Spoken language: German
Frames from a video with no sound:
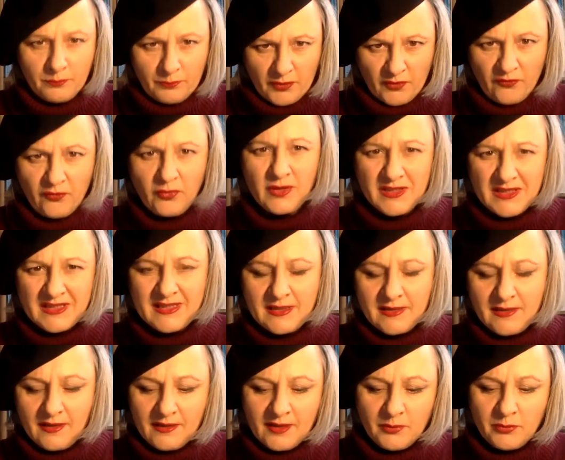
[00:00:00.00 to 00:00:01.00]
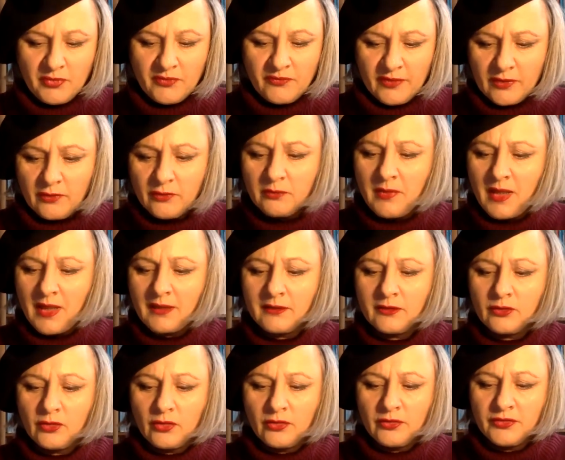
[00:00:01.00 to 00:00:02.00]
Bevor sie eine Bewegung
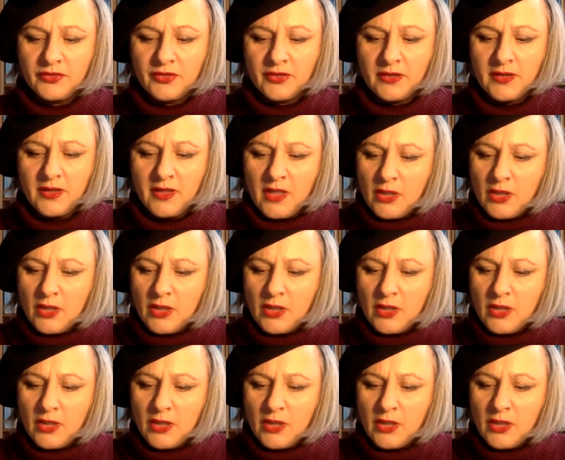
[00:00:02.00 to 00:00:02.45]
machen konnte,